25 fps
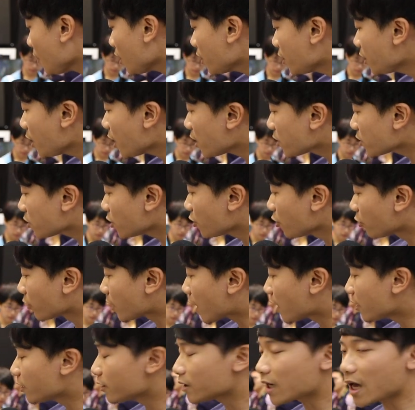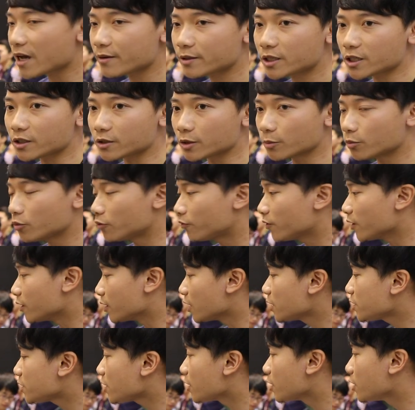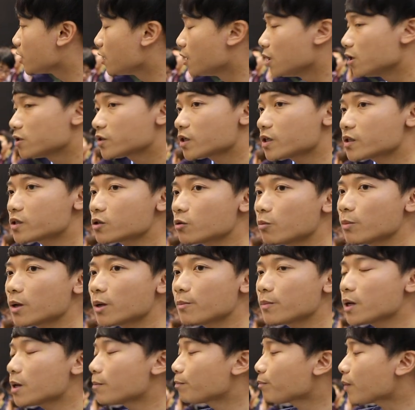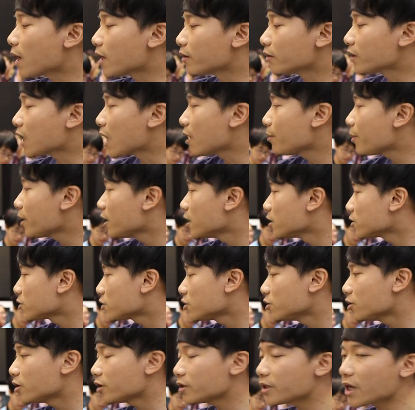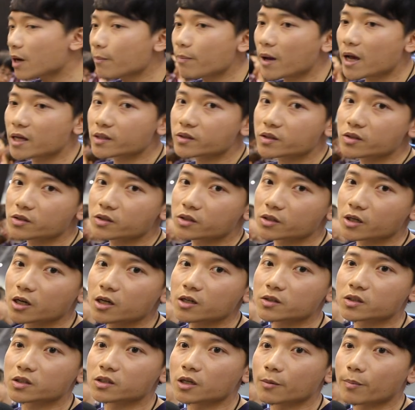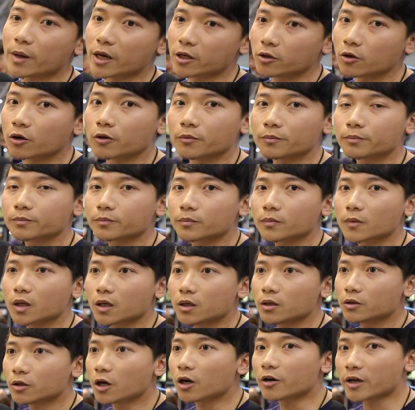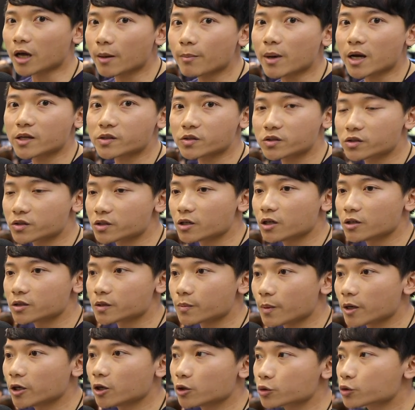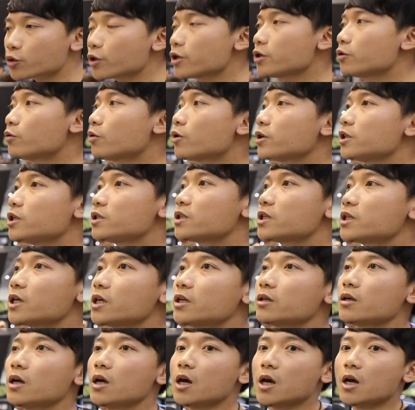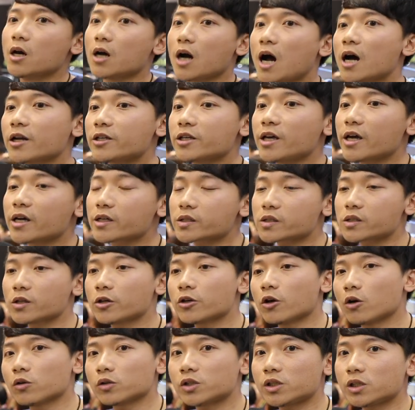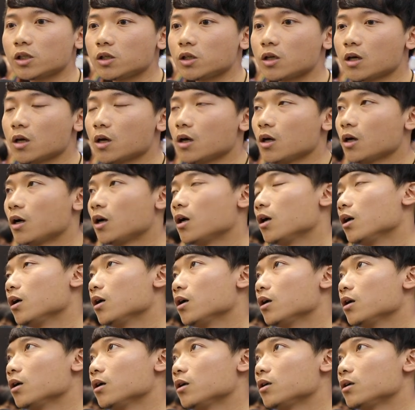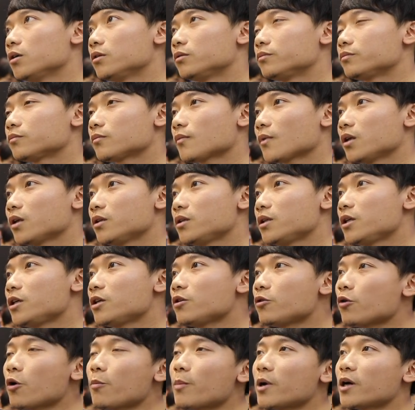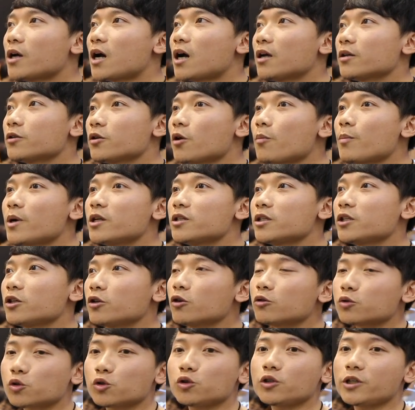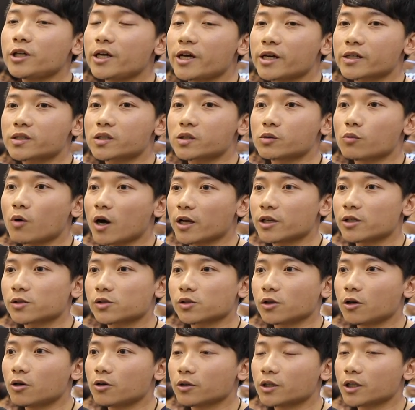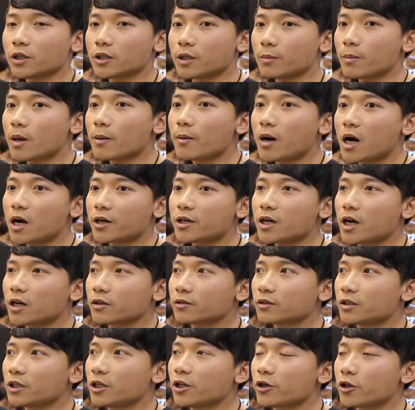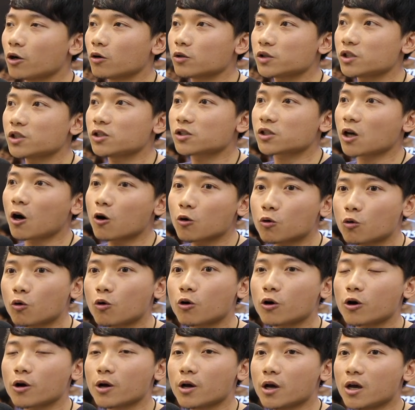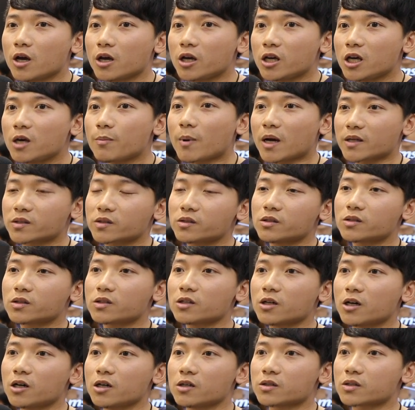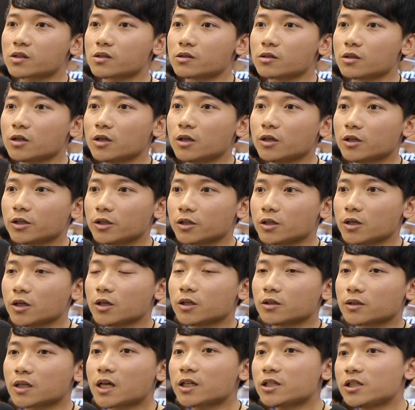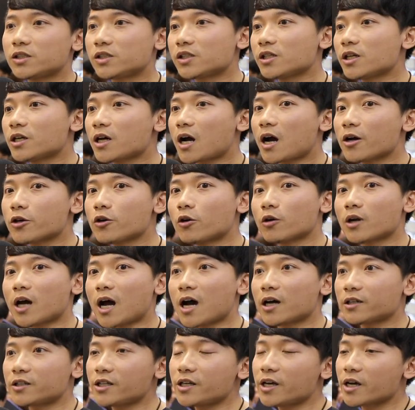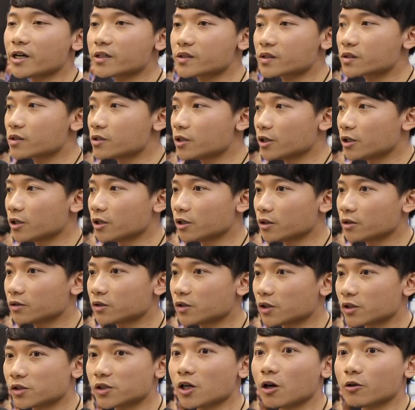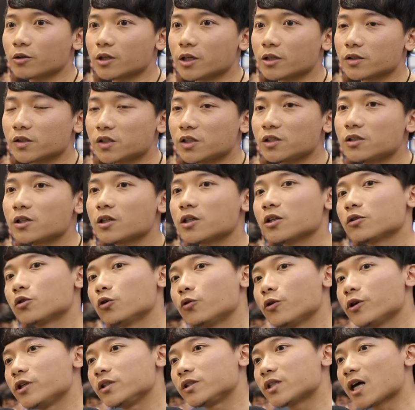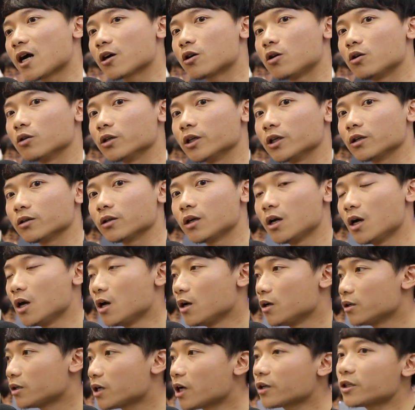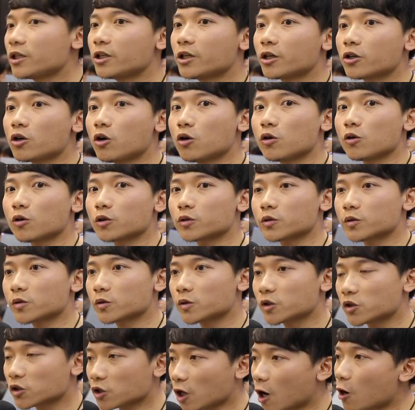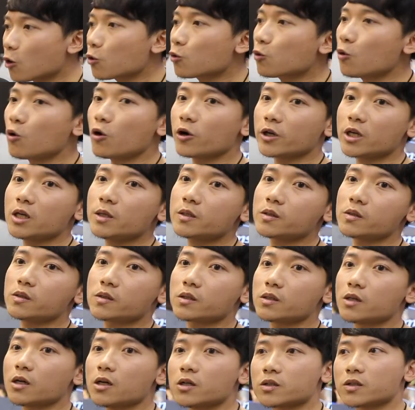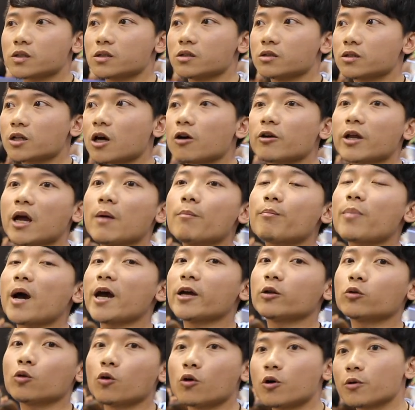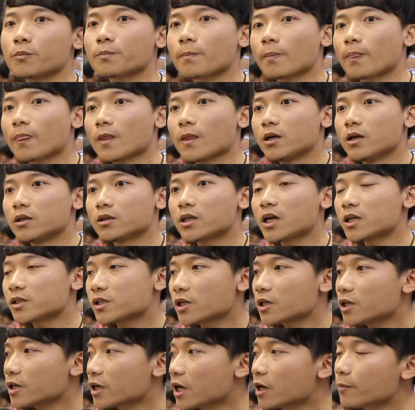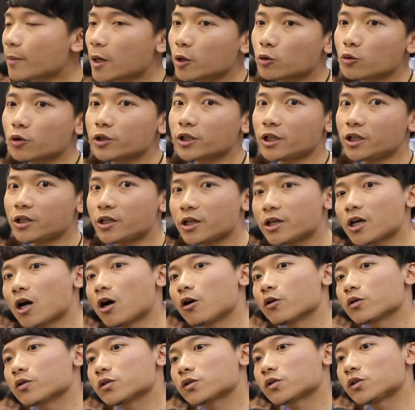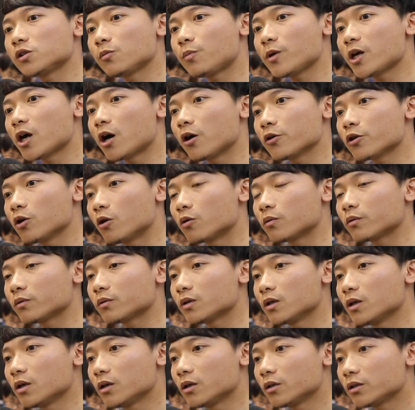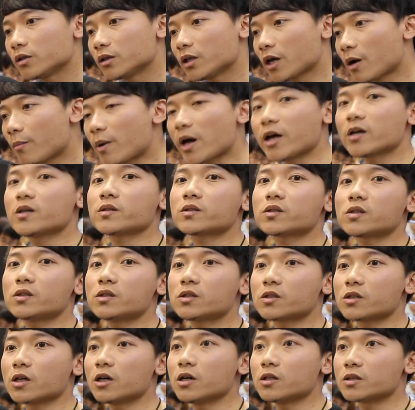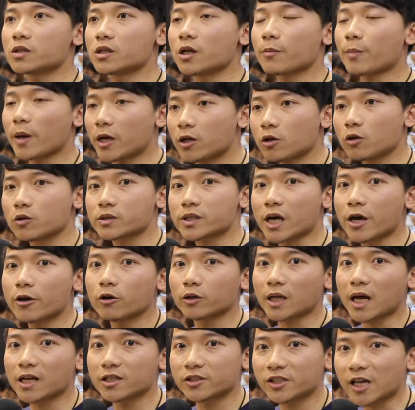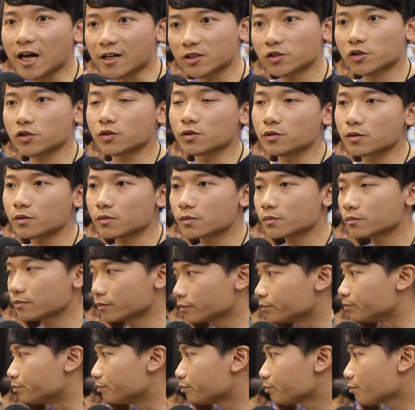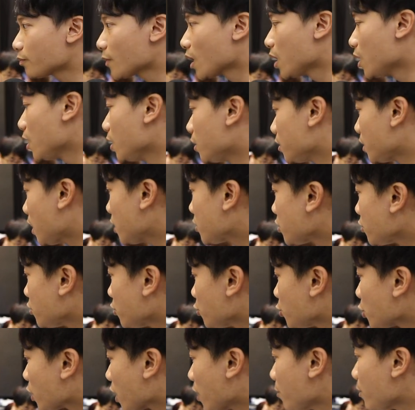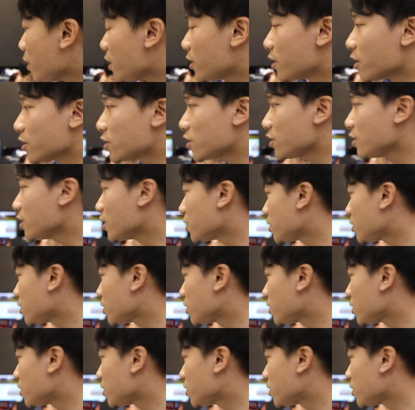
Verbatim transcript: 一样是有它的 lighting 的部分，而且这次我们面板搭配的是两百四十赫兹的 panel，啊，两百四十赫兹 panel。所以如果你今天 RTX 游戏，呃，你原本原本你用 GTX 玩的时候呢，你没办法让你的游戏超过一百四十赫兹。那你今天啊用了 R T X 的的效能，新的 Turing 架构呢，让你能够超过一四四赫兹到两百多，那这样两百多你一定要势必要用两百赫四十赫兹的 panel 才有它的价值，嗯，那这就是 Gaming 的新